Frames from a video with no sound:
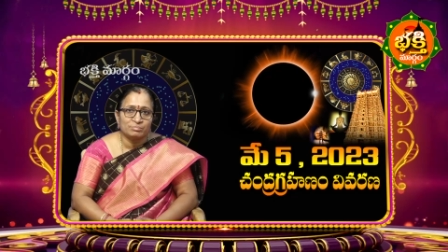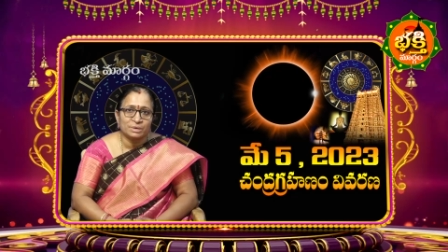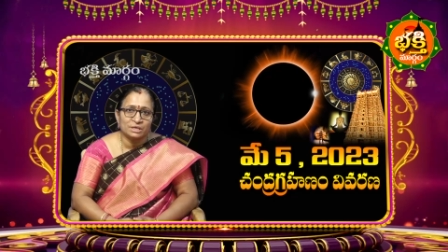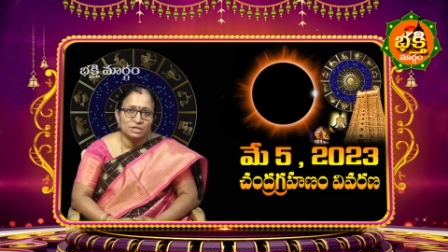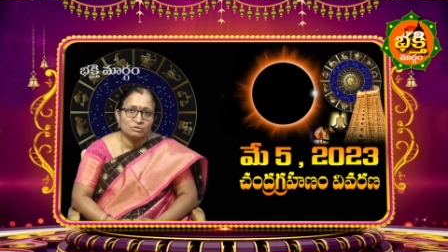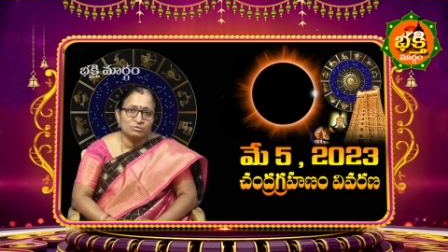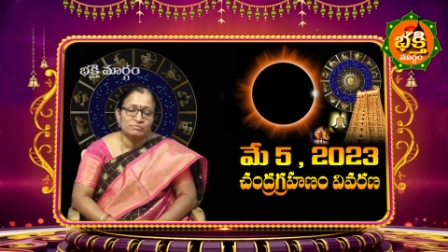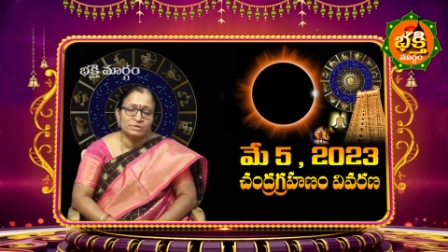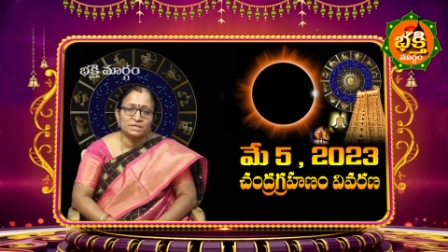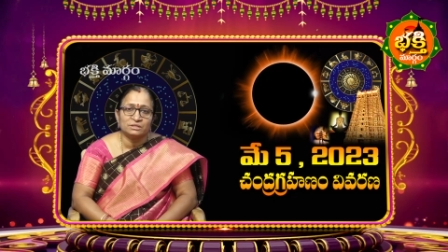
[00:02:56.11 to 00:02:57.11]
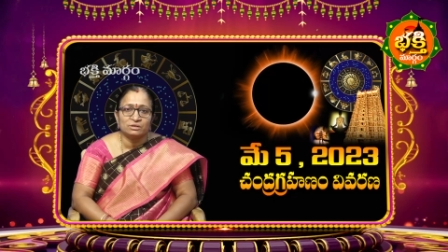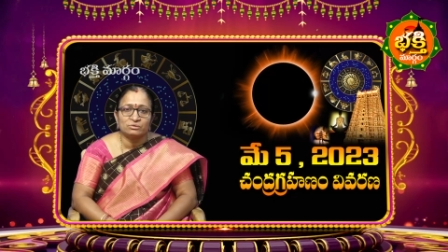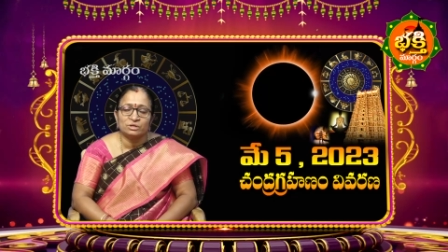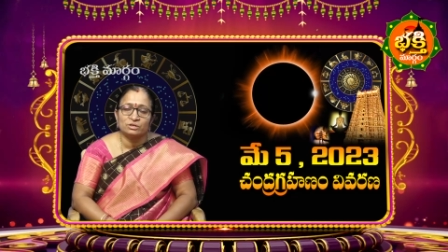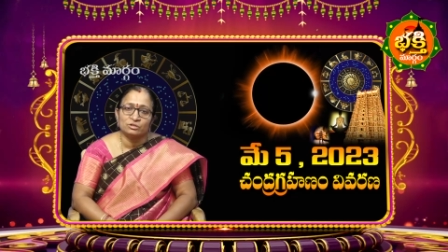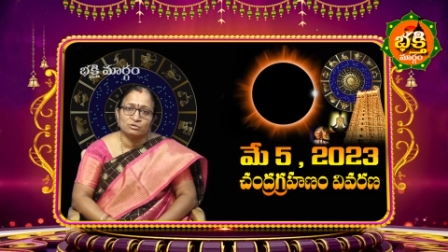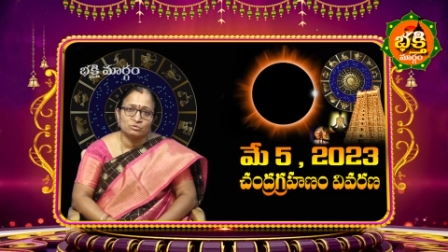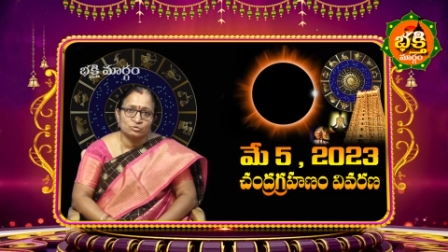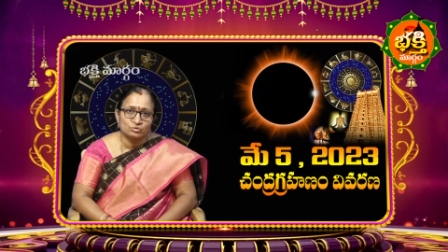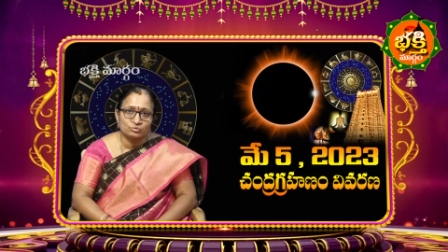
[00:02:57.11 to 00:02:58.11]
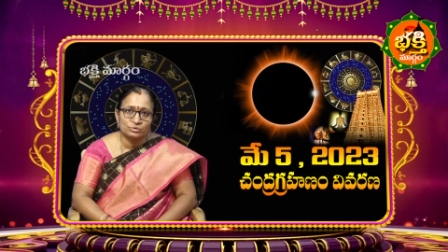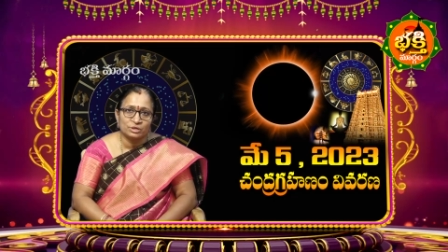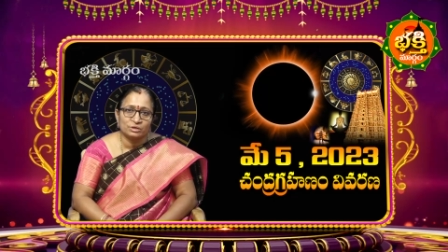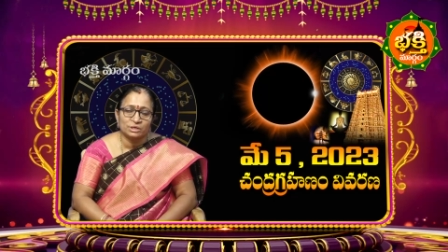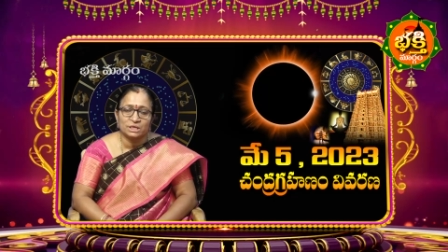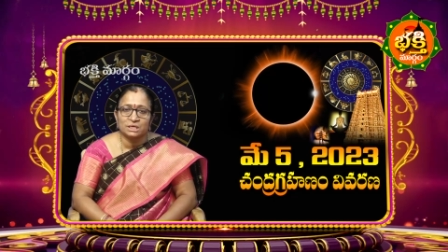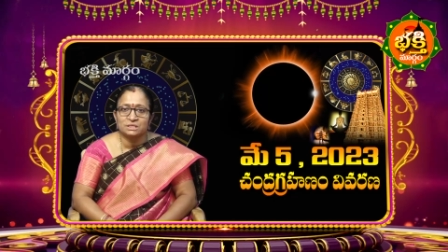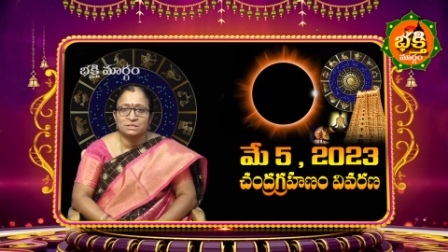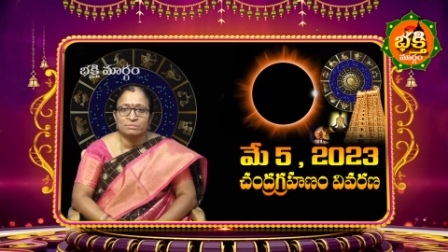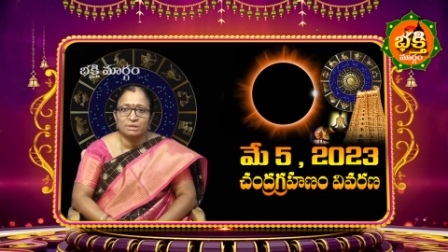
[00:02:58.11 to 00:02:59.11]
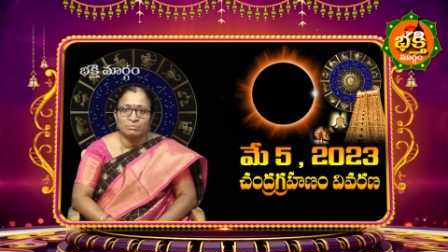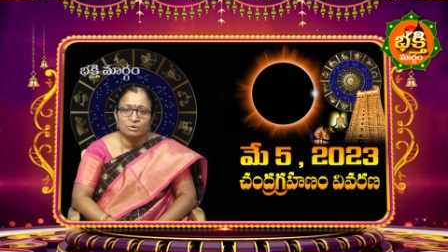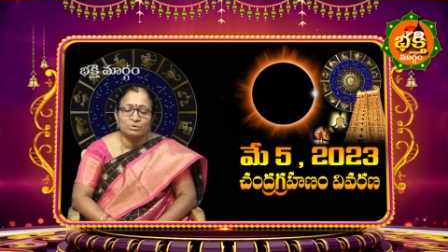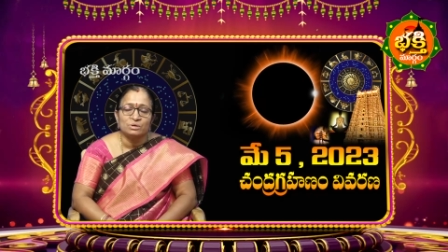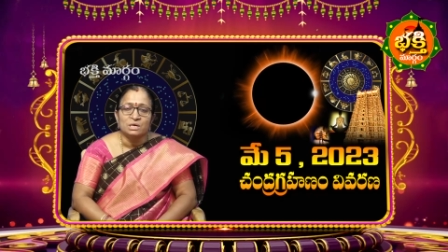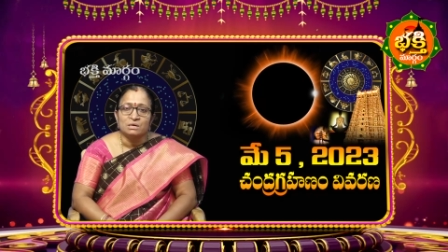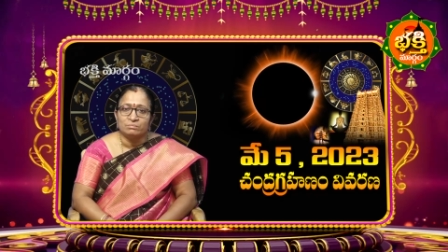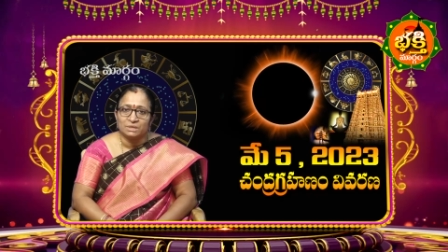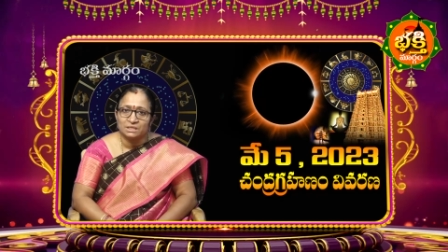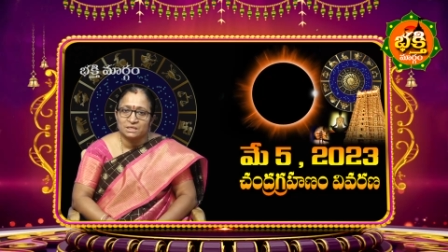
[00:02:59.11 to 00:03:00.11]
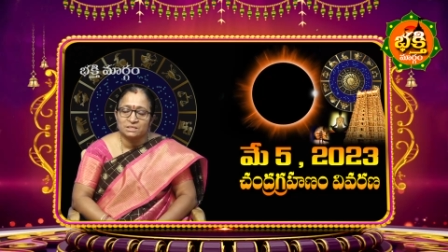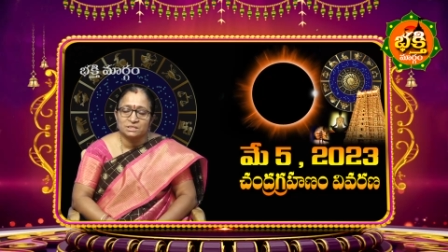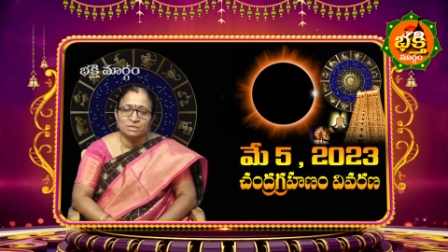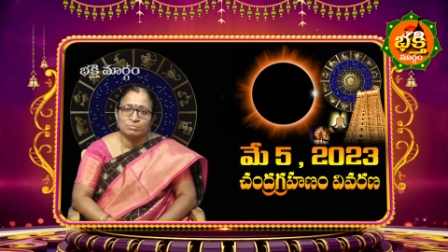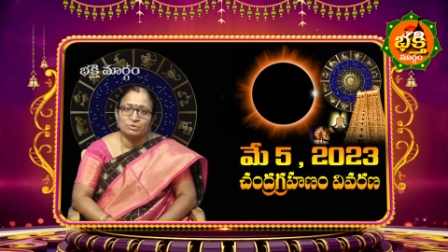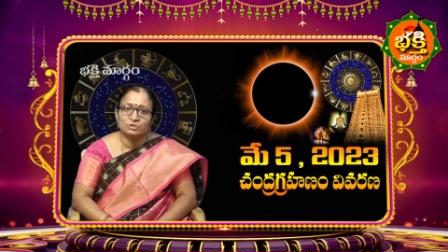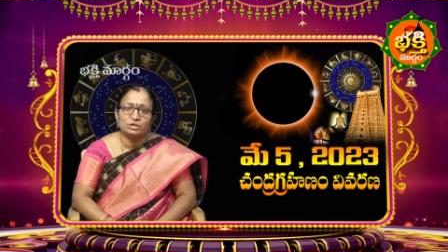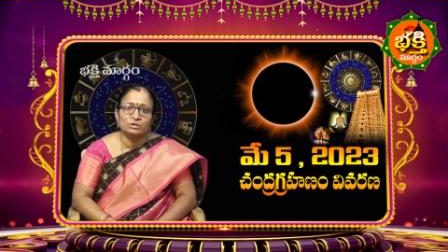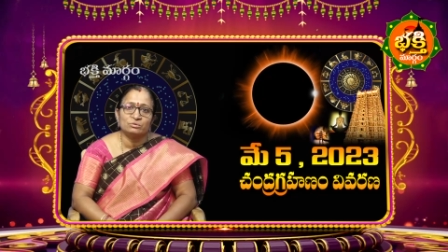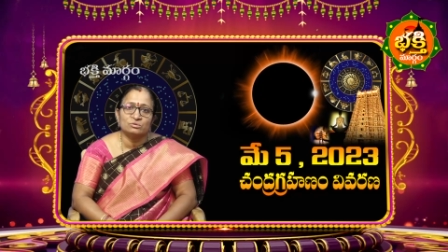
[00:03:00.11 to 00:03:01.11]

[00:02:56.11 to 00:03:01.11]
పండితులు వీరంతా కూడా ఎదురు చూస్తుంటారు గ్రహణ సమయంలో మంత్రసిద్ధి పొందడం